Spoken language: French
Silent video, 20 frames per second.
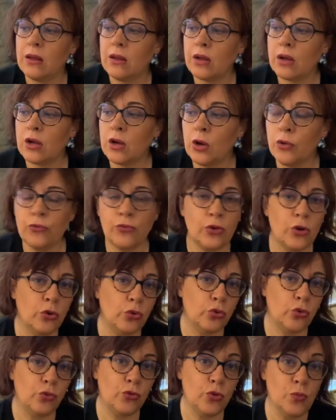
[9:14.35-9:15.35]

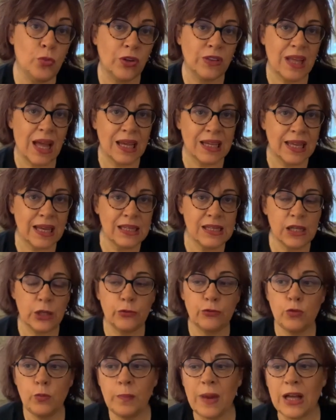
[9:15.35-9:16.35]
quand, vous demandez à quelqu'un de
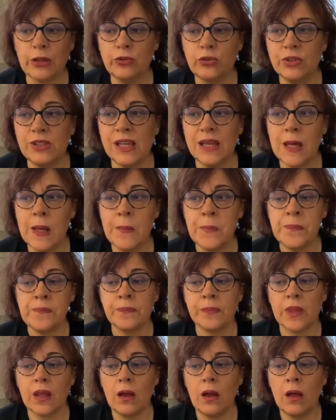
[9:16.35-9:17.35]
vous pardonner
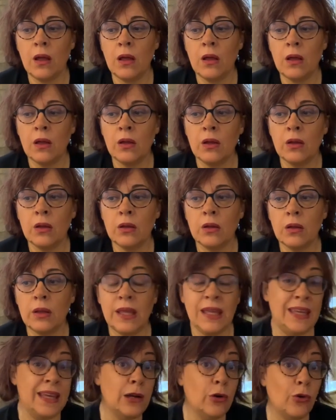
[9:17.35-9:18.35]
euh,
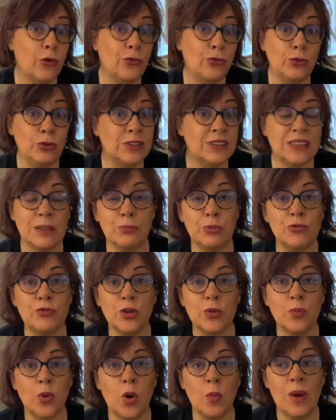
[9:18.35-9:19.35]
et qu'il refuse, c'est plus
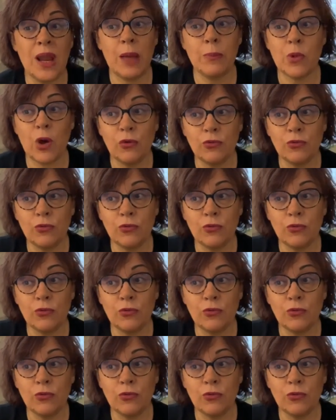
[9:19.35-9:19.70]
votre problème.